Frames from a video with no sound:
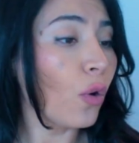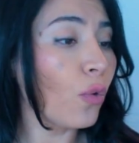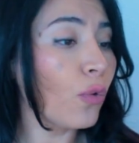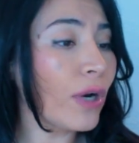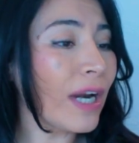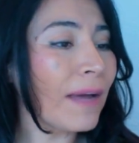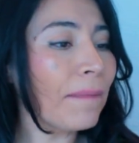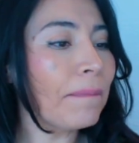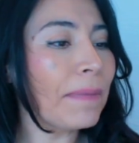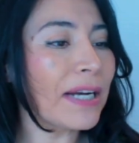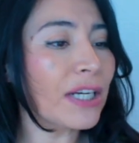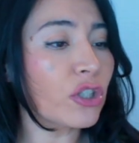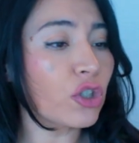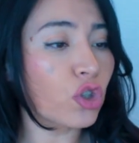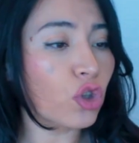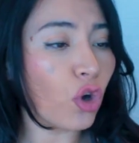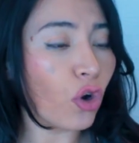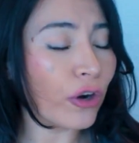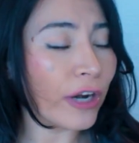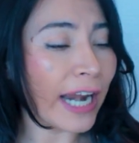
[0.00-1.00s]
una
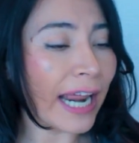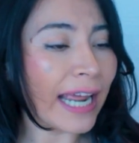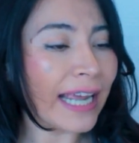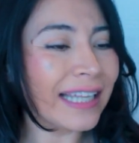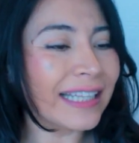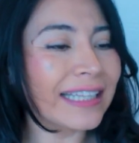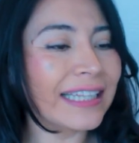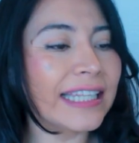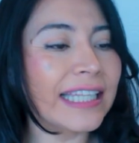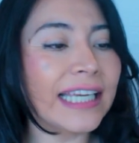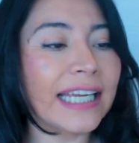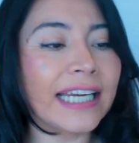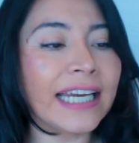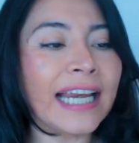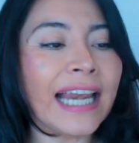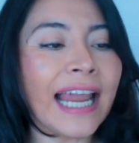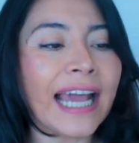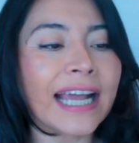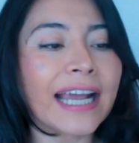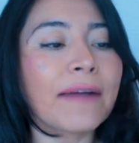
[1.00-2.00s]
persona
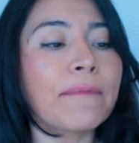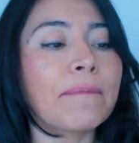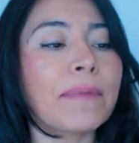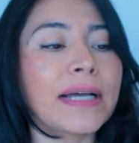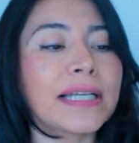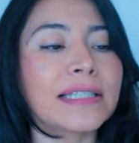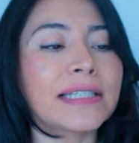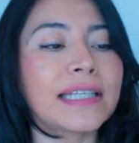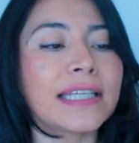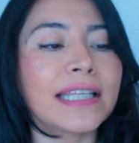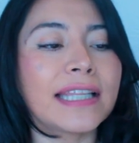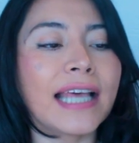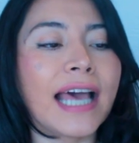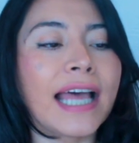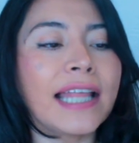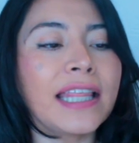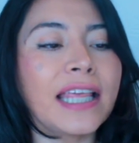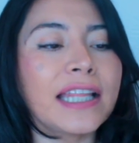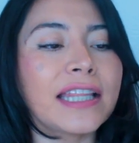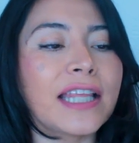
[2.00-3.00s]
tiene la
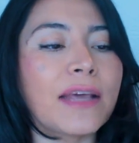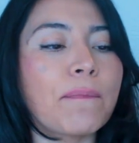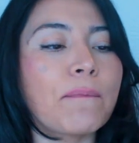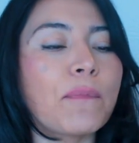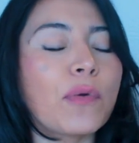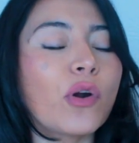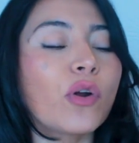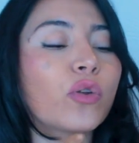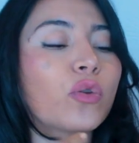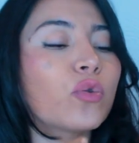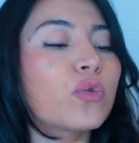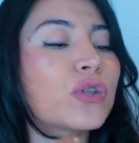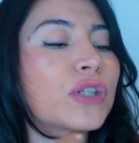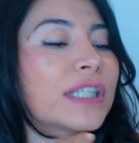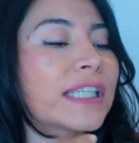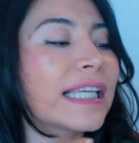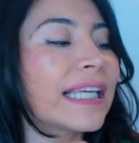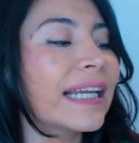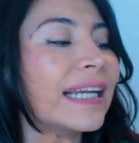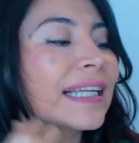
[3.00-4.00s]
capacidad de
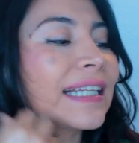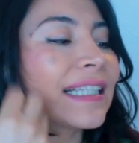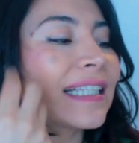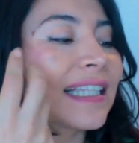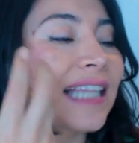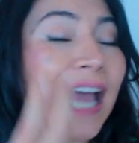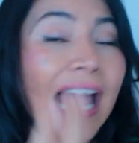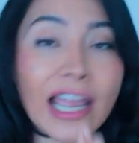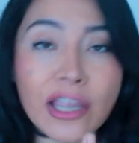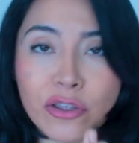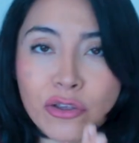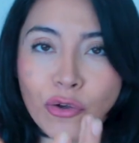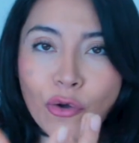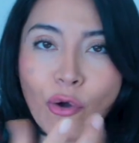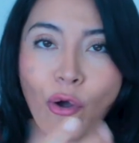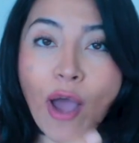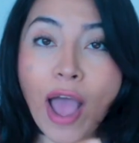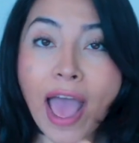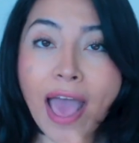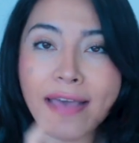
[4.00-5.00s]
producir
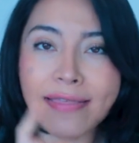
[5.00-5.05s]
daño,